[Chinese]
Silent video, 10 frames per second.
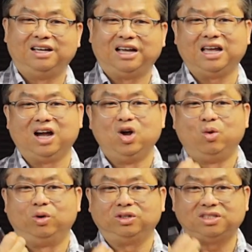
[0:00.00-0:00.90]
哎呀，
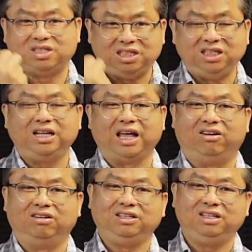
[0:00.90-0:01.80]
我就请
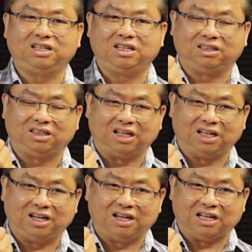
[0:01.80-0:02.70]
了一个
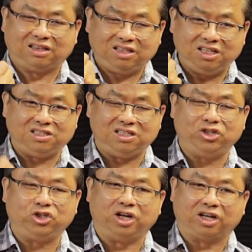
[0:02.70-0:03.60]
的呃地
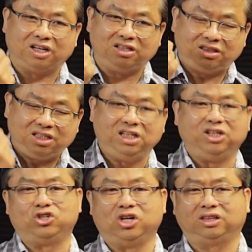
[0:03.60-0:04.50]
质学跟地
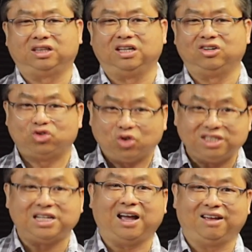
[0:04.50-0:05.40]
理学的专
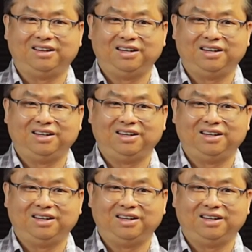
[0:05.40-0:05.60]
家，